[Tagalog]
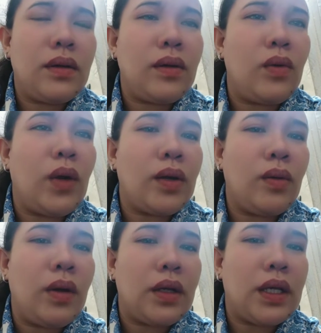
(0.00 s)
Kung
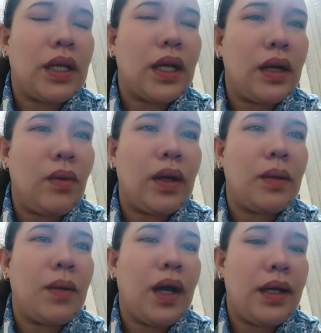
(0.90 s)
ano ang ginagawa
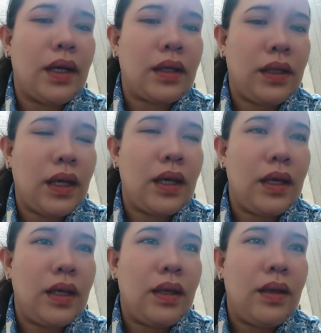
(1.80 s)
ng mga anak niya.
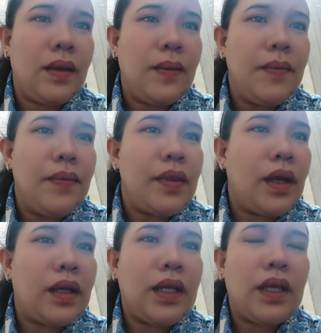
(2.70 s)

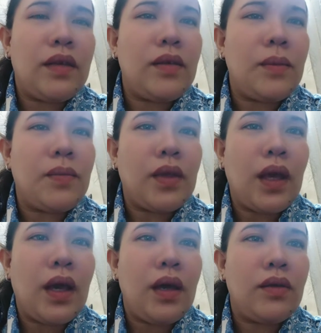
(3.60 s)
Ang iniisip
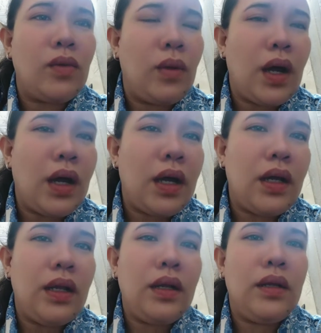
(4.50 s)
niya,
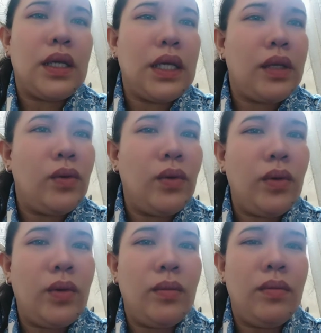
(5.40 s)
sugal,
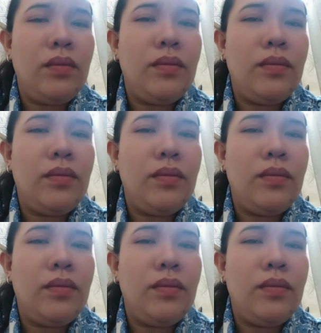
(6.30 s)
inom,